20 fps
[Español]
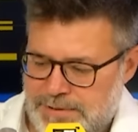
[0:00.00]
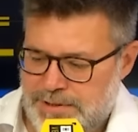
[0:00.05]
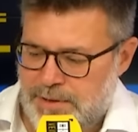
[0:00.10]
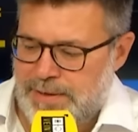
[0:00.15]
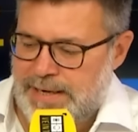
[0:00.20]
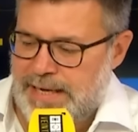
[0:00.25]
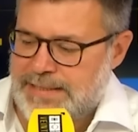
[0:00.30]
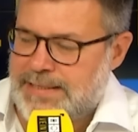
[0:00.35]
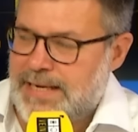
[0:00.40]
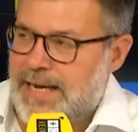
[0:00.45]

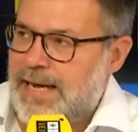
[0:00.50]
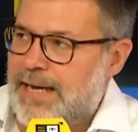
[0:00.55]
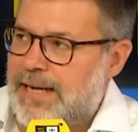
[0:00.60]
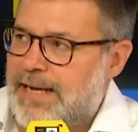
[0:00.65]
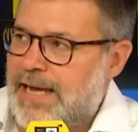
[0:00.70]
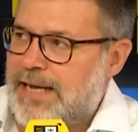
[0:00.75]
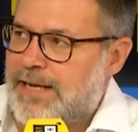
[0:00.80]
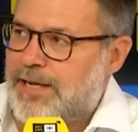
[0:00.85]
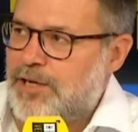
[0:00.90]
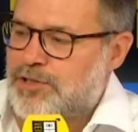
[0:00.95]
Yo qué sé,
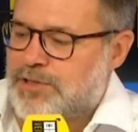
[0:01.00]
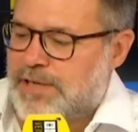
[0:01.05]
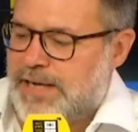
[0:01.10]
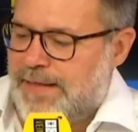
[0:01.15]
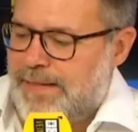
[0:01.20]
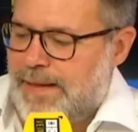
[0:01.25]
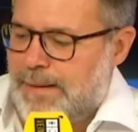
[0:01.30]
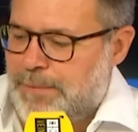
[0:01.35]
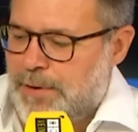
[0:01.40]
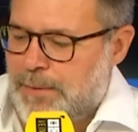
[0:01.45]
¿qué, qué os
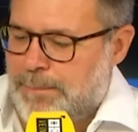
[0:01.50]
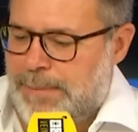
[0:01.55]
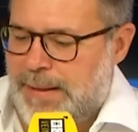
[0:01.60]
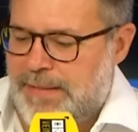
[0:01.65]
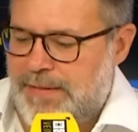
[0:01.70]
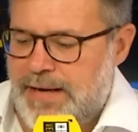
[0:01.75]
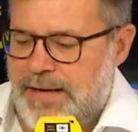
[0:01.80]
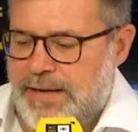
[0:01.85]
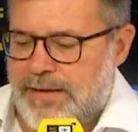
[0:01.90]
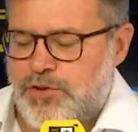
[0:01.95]
queda por
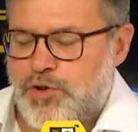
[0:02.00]
pedir?